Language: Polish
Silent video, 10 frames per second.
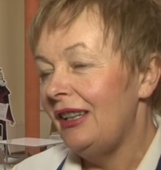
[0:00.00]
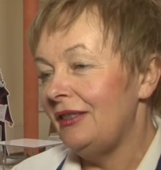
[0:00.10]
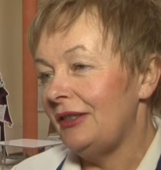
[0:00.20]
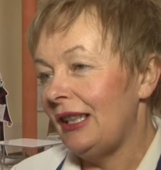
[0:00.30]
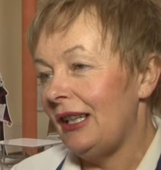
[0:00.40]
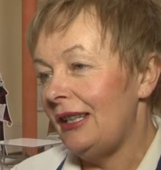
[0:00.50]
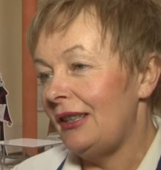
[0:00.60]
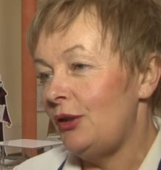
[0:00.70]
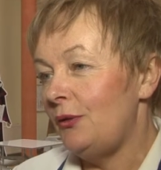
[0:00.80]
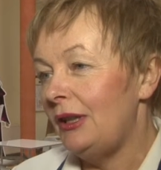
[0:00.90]
W
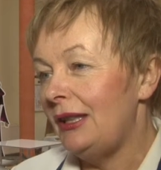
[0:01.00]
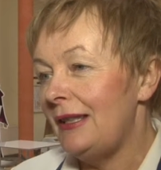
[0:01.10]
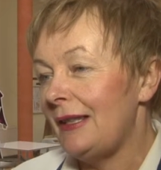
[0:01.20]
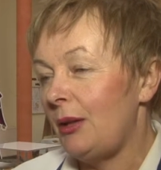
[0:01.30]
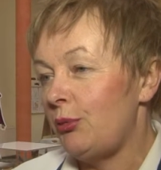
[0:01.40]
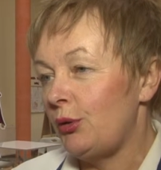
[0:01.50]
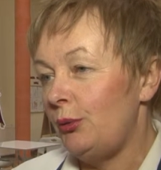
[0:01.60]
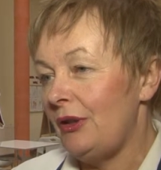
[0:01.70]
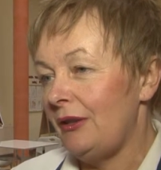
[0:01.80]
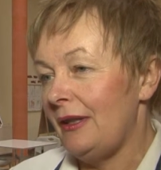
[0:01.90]
Galerii Świdnickiej przy
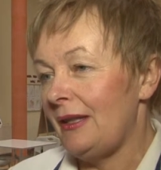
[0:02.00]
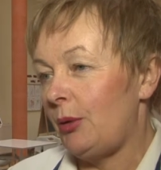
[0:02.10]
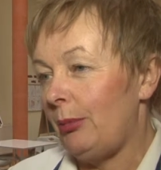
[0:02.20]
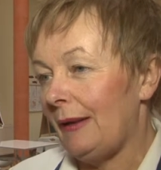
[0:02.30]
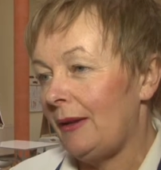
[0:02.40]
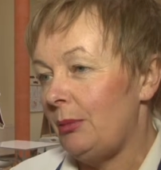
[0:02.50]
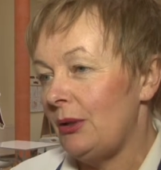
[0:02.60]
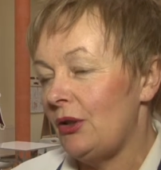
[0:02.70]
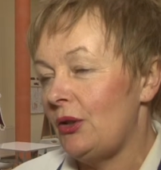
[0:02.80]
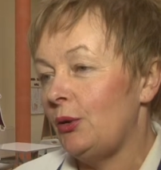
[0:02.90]
ulicy Westerplatte
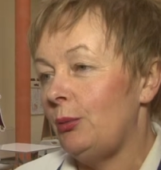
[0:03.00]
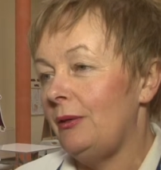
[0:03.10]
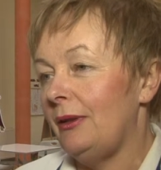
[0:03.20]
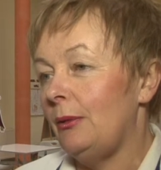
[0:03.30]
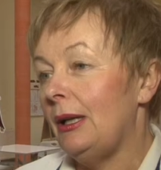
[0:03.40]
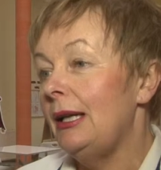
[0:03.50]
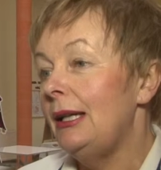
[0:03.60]
będzie się odbywała